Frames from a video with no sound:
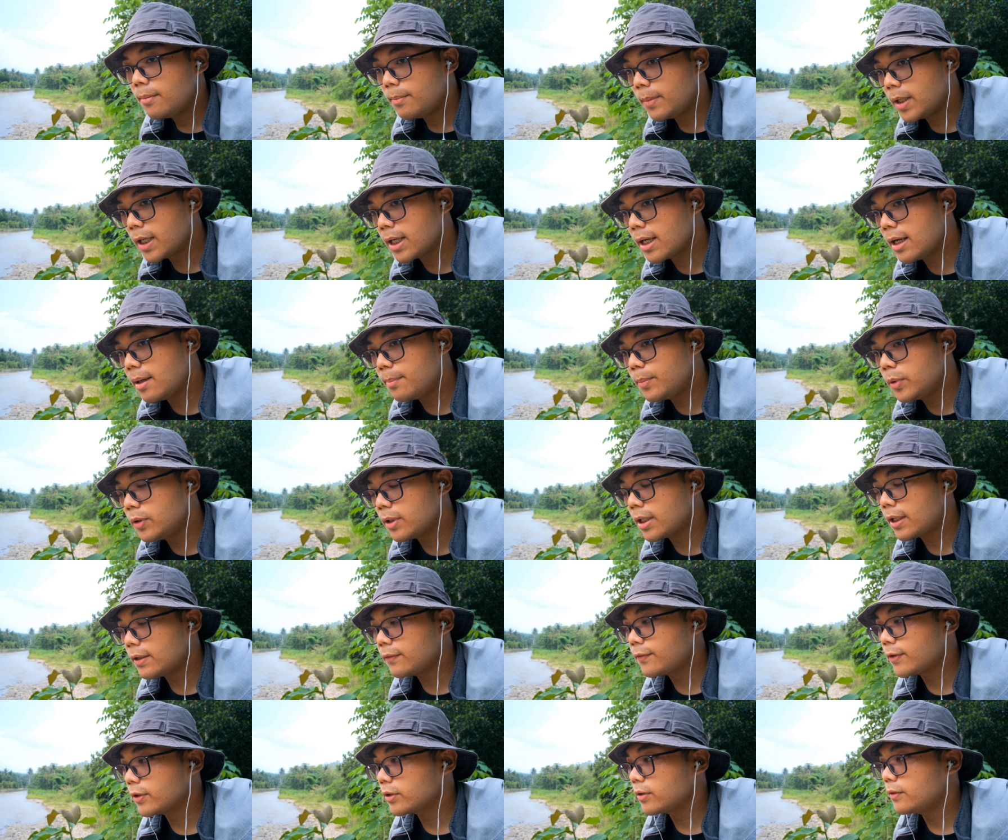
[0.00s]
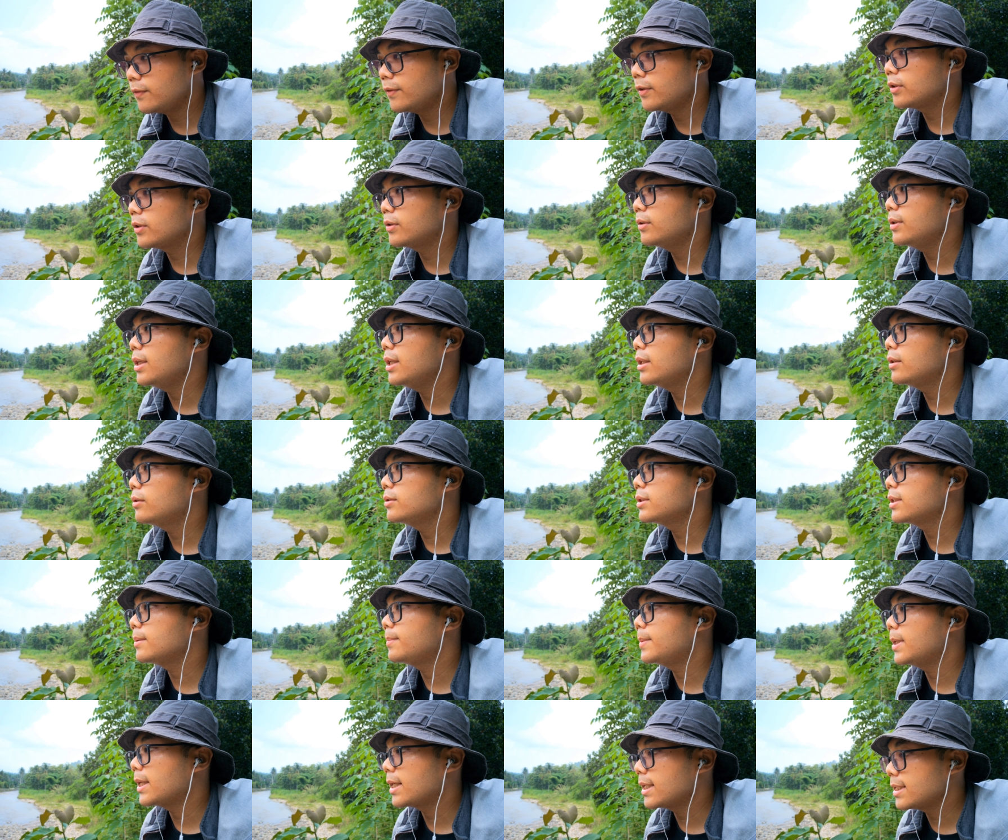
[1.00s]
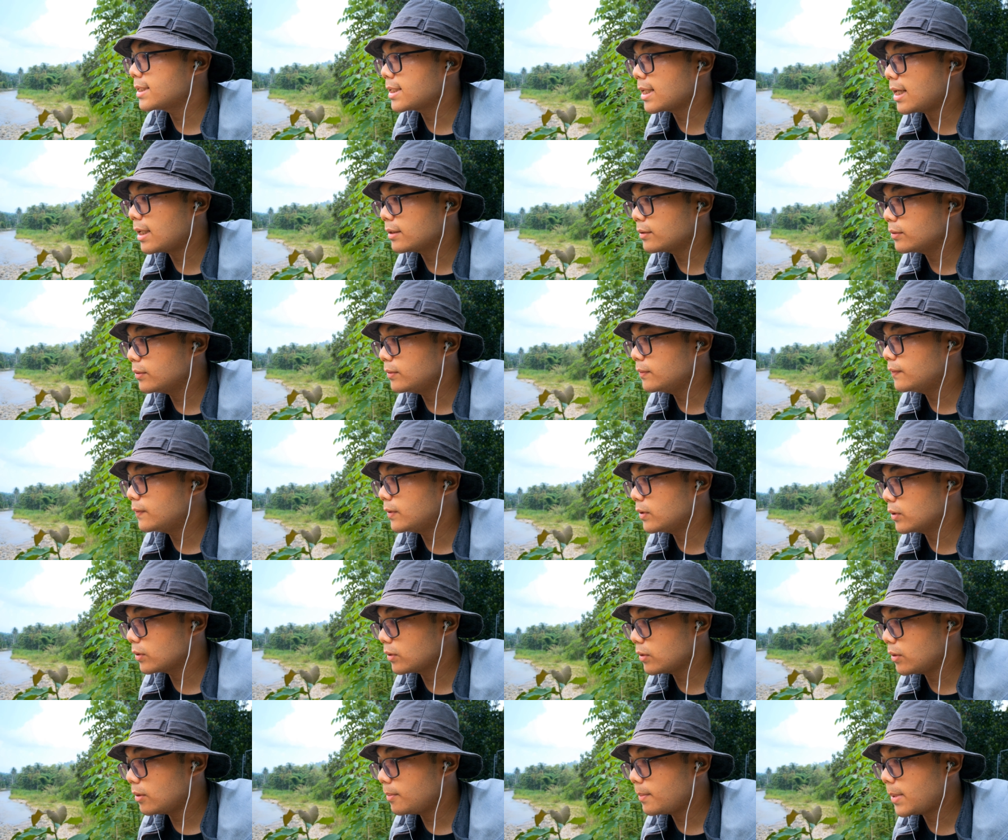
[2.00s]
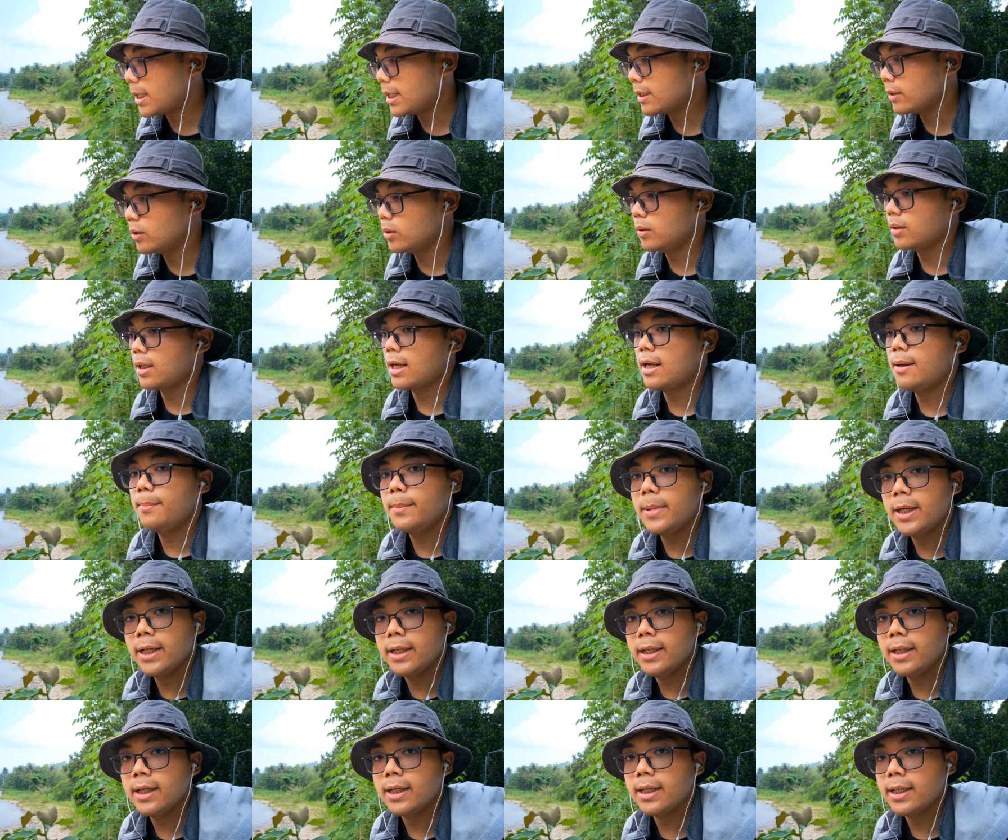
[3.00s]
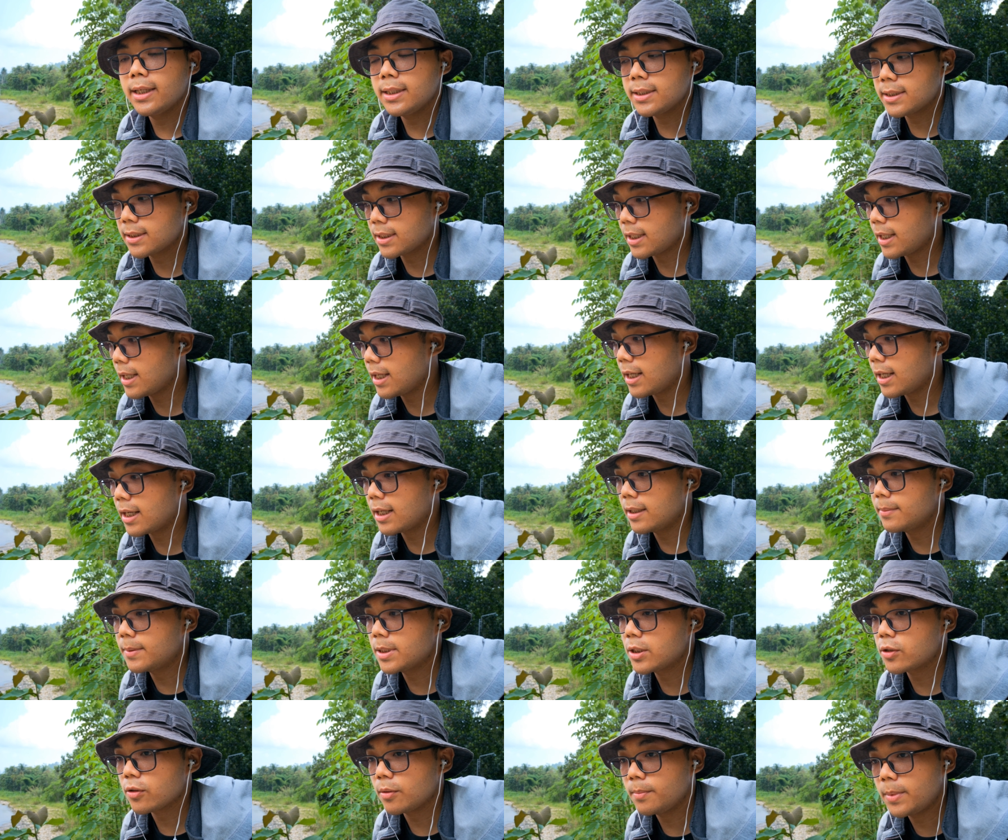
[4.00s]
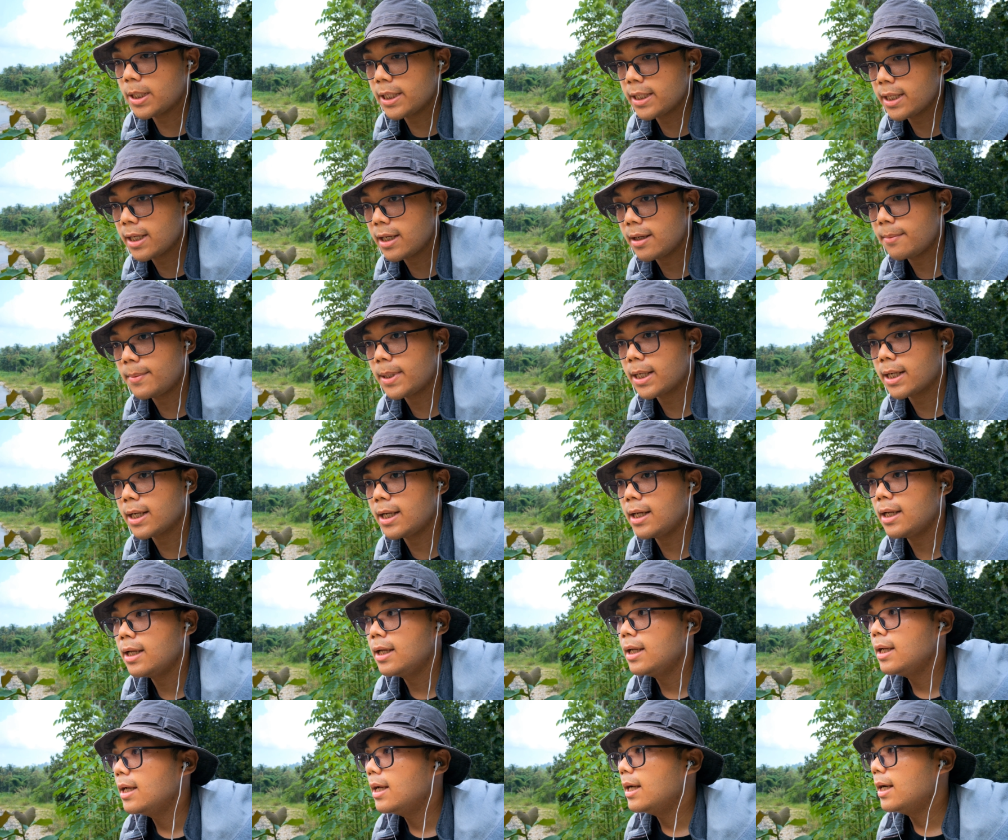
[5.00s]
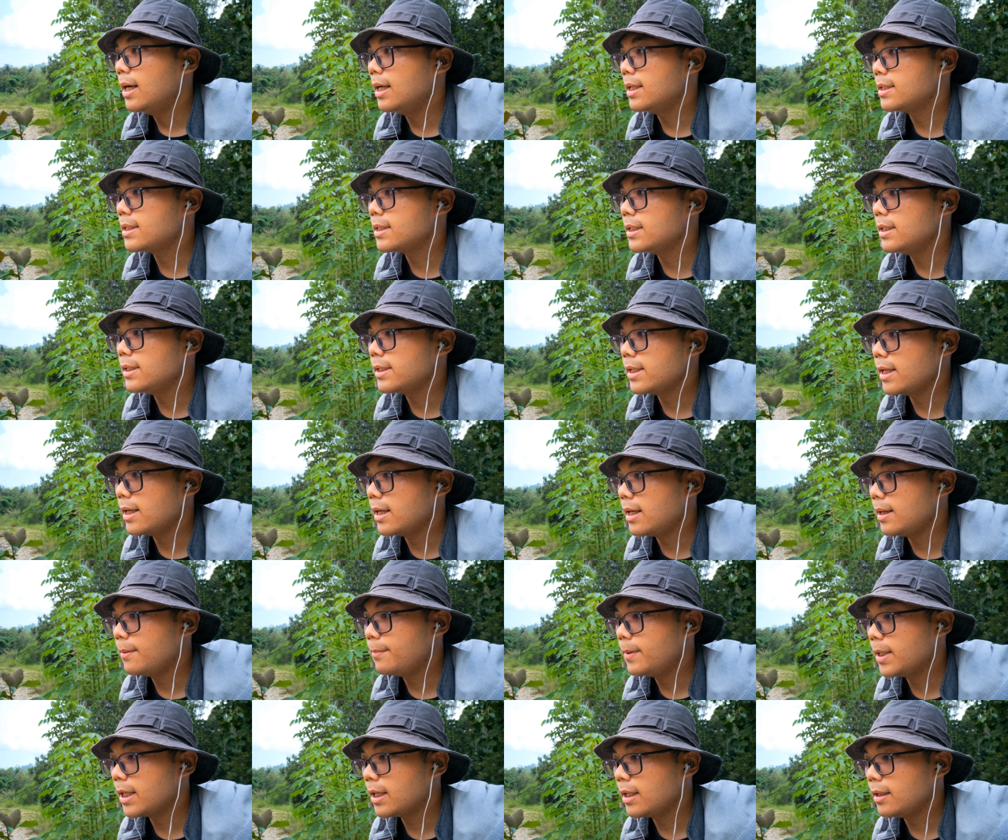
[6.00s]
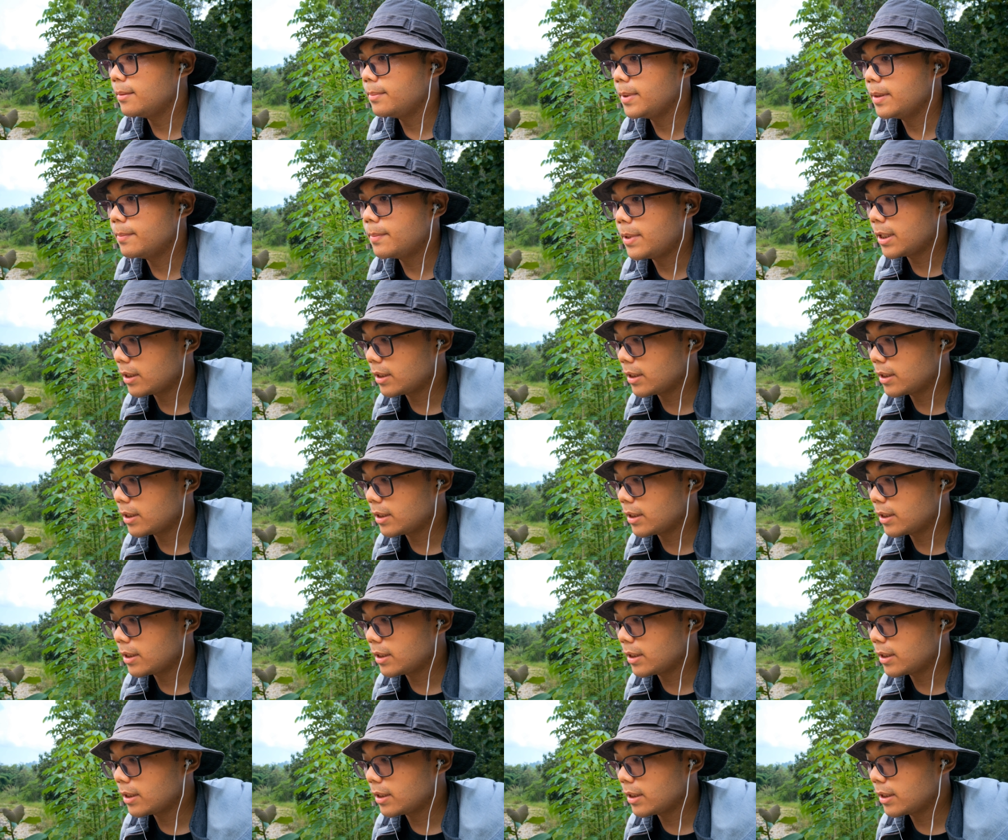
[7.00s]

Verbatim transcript: menggabungkan foto-foto itu sebagai satu foto panorama ya guys saya akan mencobanya apakah hasilnya apakah lebih